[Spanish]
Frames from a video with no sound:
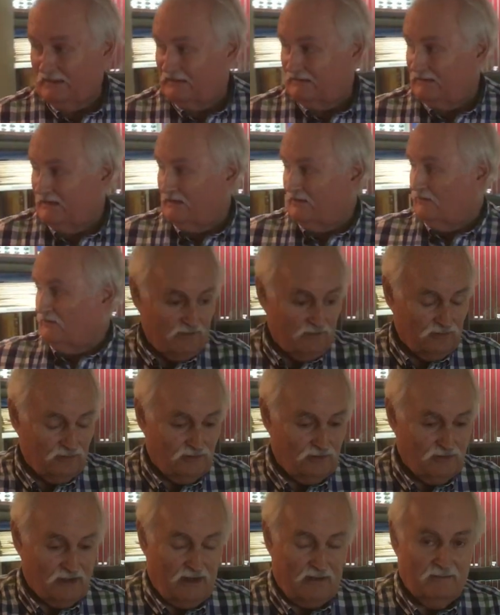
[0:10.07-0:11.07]
que tengo en
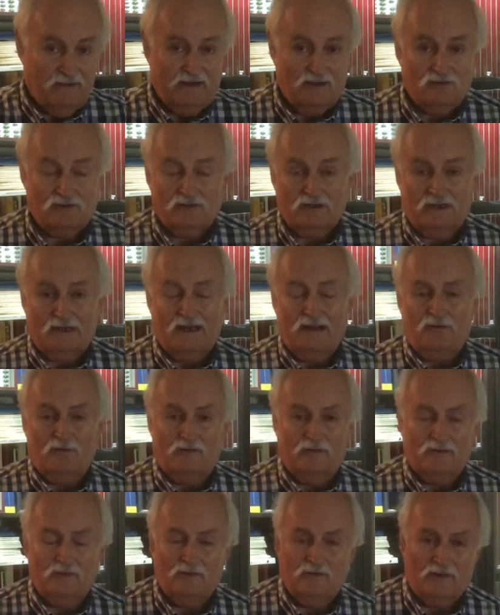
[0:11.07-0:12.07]
estos armarios, que es la
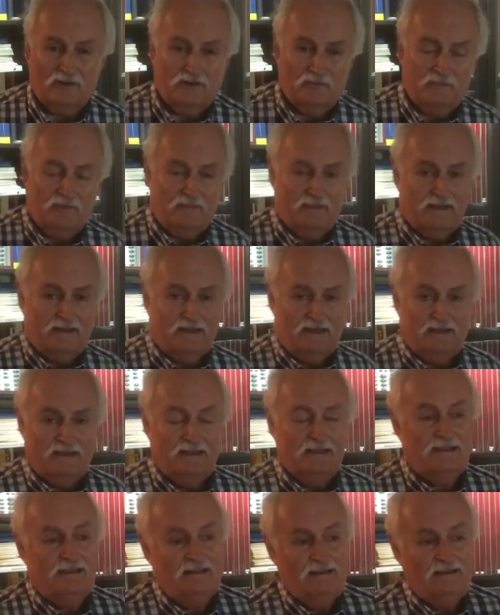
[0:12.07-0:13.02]
colección que hizo mi padre.